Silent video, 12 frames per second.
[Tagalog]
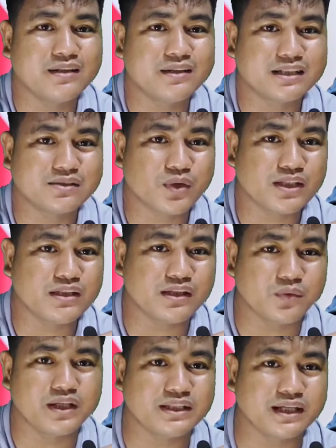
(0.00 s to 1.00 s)
sa
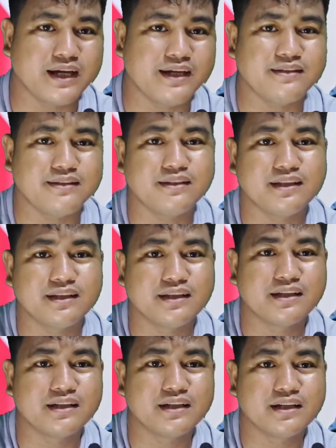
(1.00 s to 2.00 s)
2028.
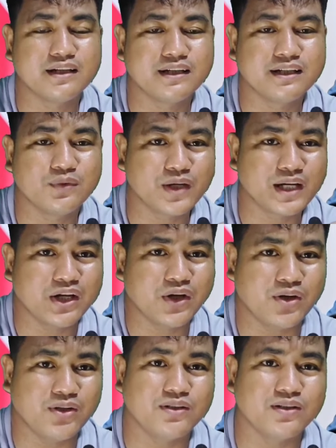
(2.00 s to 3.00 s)
Huwag
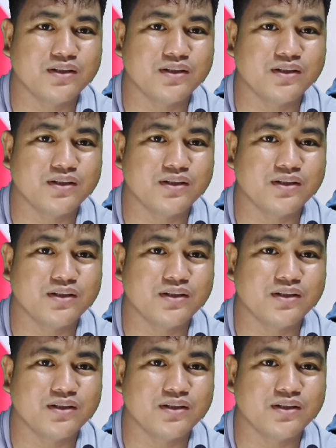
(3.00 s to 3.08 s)
ngayon.